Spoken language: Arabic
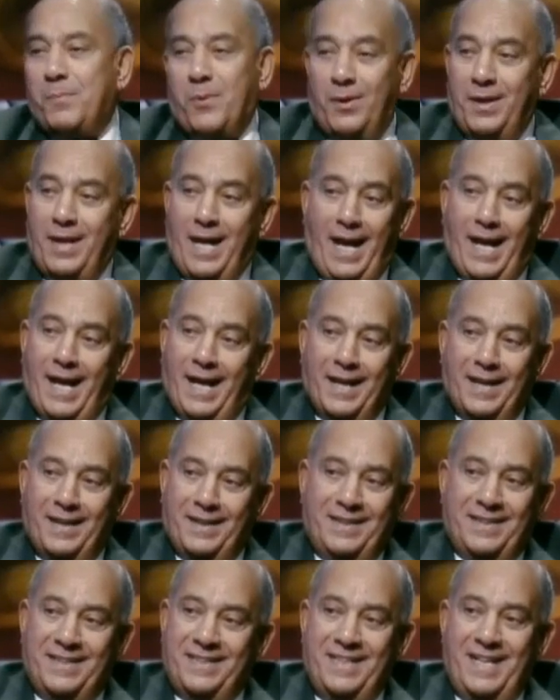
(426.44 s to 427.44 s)
كل حاجة
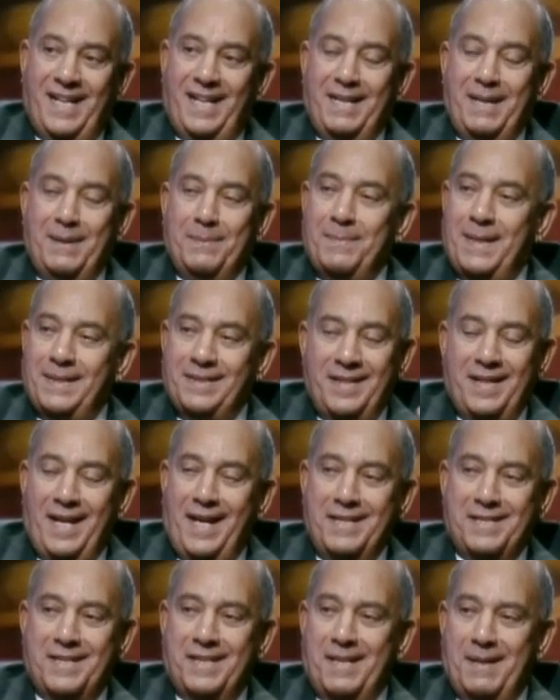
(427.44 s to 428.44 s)
يعني ما
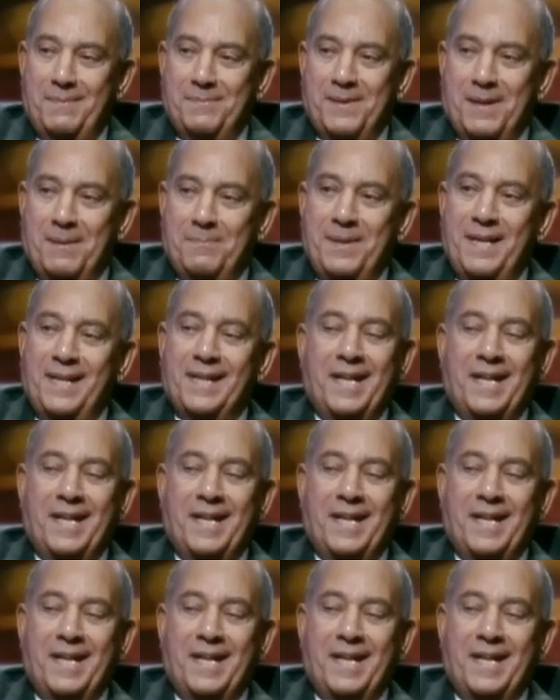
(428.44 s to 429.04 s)
تنعاش الهم ربنا